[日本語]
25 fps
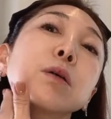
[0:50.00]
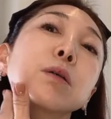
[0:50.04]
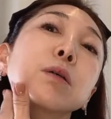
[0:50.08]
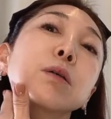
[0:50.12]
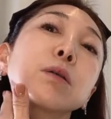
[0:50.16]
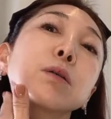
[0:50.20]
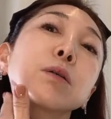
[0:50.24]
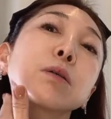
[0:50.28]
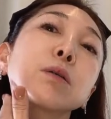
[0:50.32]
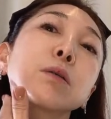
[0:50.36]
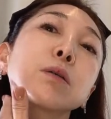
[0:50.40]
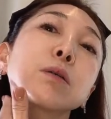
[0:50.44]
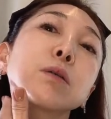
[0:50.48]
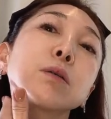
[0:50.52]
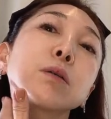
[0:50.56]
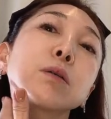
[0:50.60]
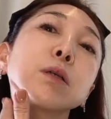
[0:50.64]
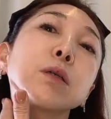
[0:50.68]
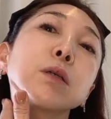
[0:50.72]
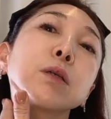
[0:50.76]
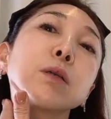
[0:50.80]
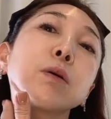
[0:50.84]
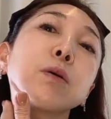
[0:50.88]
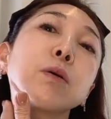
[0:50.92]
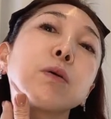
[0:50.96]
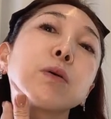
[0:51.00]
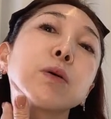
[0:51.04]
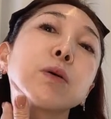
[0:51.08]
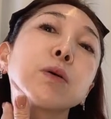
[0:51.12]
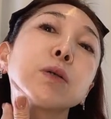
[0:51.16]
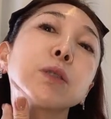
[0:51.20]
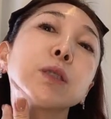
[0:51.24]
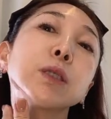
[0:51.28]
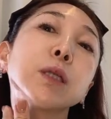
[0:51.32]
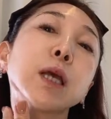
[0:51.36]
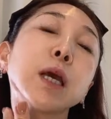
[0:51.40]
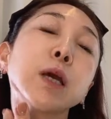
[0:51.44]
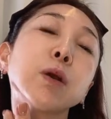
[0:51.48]
ゆっくりと下ろ
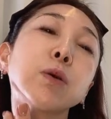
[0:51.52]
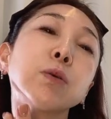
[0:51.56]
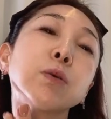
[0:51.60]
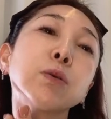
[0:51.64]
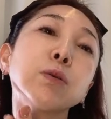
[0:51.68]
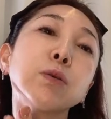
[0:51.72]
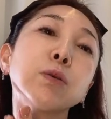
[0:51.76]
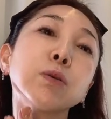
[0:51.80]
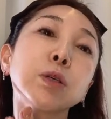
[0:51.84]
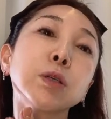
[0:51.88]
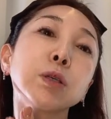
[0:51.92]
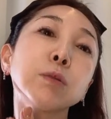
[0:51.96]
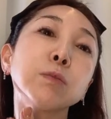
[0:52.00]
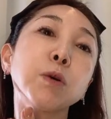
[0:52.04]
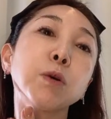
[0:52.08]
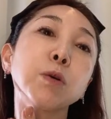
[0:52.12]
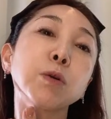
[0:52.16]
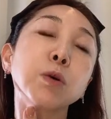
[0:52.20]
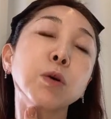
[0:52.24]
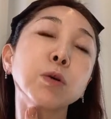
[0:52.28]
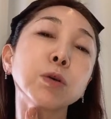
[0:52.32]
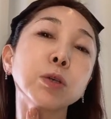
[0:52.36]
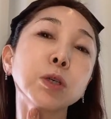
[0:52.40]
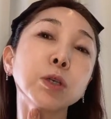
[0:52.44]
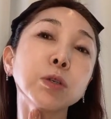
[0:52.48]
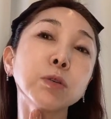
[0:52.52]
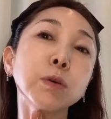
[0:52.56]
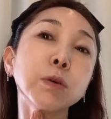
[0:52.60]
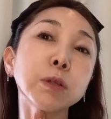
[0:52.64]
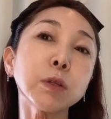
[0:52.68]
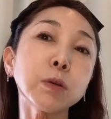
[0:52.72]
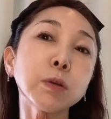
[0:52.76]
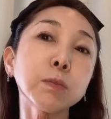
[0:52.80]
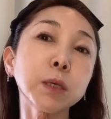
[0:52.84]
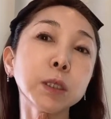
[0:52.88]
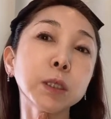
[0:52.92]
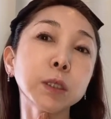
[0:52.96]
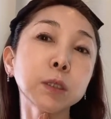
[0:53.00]
してこの時も呼吸は
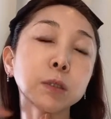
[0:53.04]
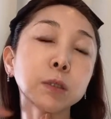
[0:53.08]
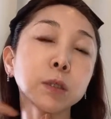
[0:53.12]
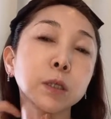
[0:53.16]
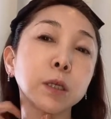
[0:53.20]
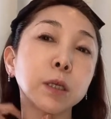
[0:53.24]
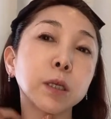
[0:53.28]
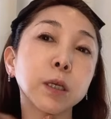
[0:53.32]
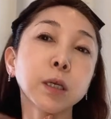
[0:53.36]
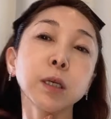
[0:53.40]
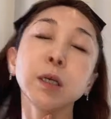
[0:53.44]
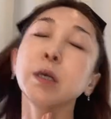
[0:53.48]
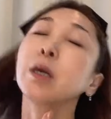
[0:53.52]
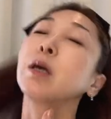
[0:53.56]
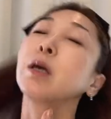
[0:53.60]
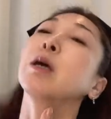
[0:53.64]
止めずに